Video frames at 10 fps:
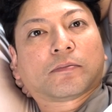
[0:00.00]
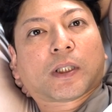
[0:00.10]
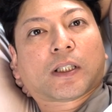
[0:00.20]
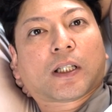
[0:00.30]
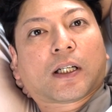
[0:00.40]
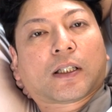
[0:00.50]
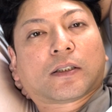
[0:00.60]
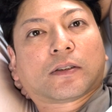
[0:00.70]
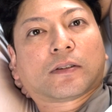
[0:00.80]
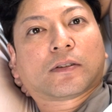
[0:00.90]
また
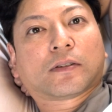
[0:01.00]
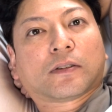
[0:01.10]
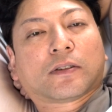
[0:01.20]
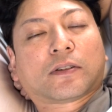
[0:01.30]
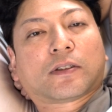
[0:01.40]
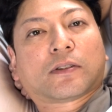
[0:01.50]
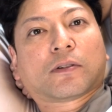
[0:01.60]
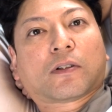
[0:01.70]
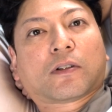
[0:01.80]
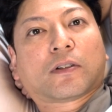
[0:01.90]
グッズ
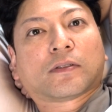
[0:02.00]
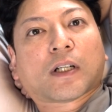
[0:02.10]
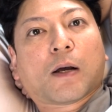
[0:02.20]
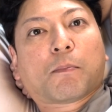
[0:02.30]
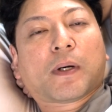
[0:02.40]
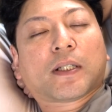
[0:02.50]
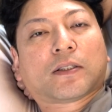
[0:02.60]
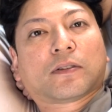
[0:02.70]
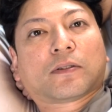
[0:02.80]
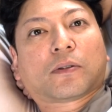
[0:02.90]
を販売
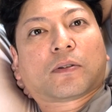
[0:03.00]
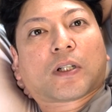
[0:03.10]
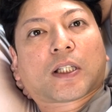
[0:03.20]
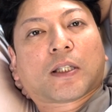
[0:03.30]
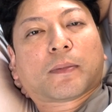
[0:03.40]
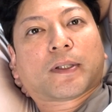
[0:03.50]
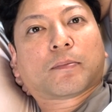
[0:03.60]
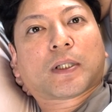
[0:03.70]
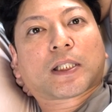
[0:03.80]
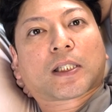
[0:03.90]
することが決ま
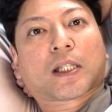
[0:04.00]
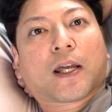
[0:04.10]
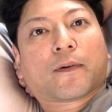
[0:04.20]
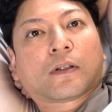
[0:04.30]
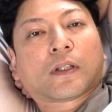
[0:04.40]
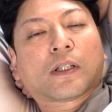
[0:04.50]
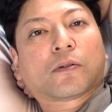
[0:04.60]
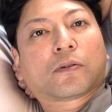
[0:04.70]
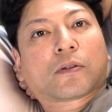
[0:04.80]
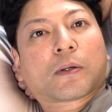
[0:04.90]
りまして、
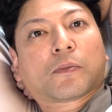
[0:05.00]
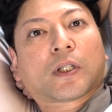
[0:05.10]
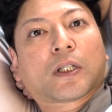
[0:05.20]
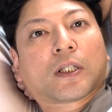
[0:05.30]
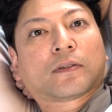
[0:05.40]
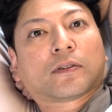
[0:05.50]
昨日とかもね、